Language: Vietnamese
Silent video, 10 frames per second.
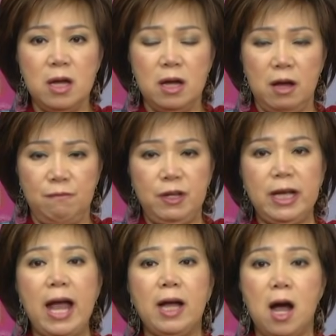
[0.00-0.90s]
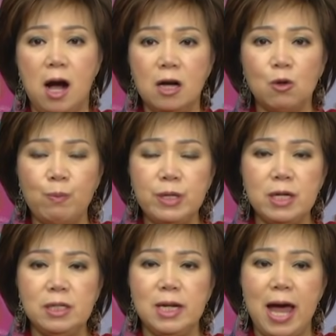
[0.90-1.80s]
à, việc ăn ở cũng
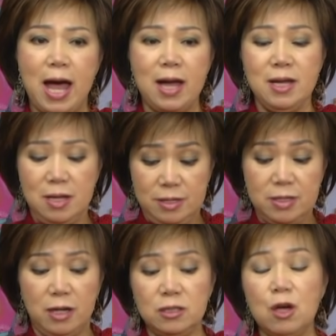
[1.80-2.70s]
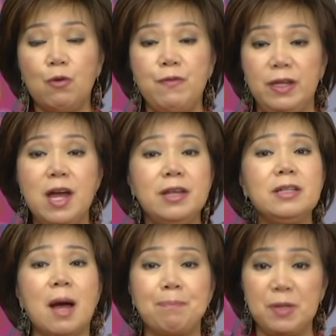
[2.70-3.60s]
như là dẫn cho quý vị đến
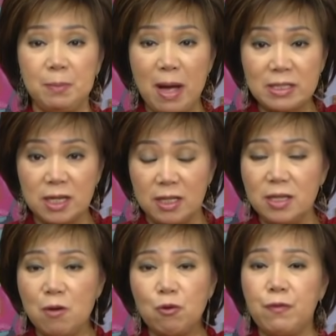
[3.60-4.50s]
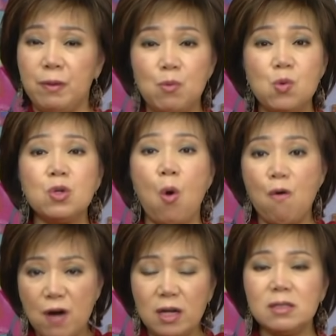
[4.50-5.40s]
gặp những bác sĩ nếu quý vị muốn cố
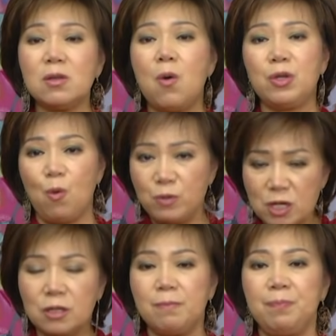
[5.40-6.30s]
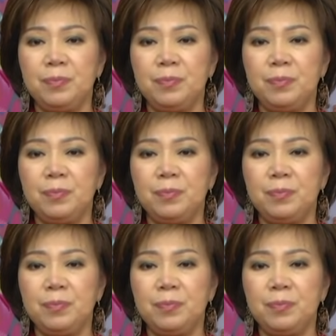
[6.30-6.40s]
vấn thôi cũng được